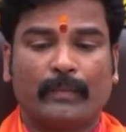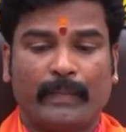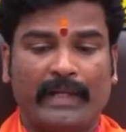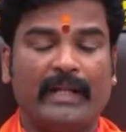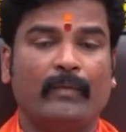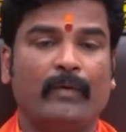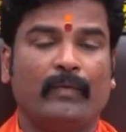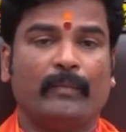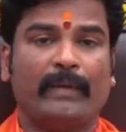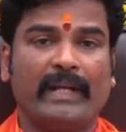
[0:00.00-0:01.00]
పీడము
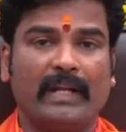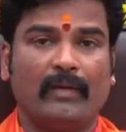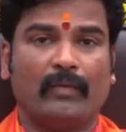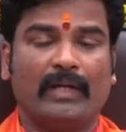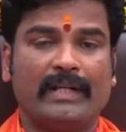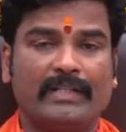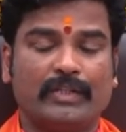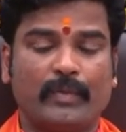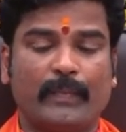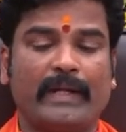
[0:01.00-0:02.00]
పీడలు అంటే
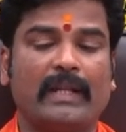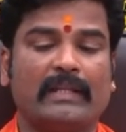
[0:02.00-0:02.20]
చెడు పీడలు